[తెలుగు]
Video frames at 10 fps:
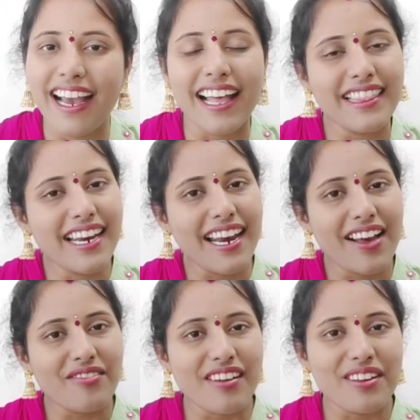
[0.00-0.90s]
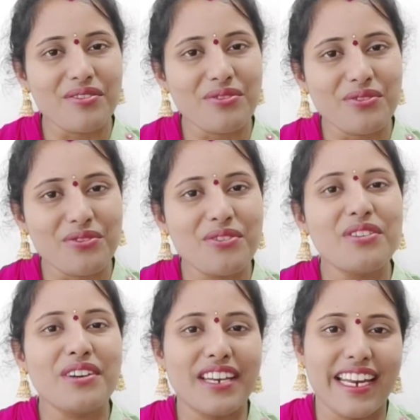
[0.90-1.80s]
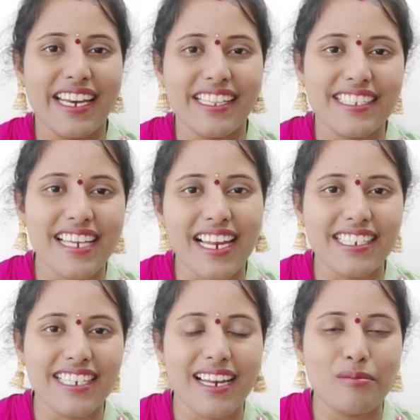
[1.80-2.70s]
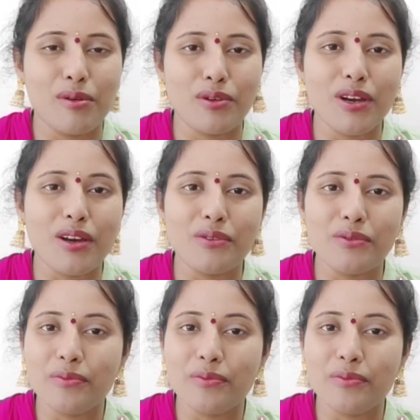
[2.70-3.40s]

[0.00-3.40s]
అందరు ఎలా ఉన్నారు నేనైతే చాలా చాలా బాగున్నాను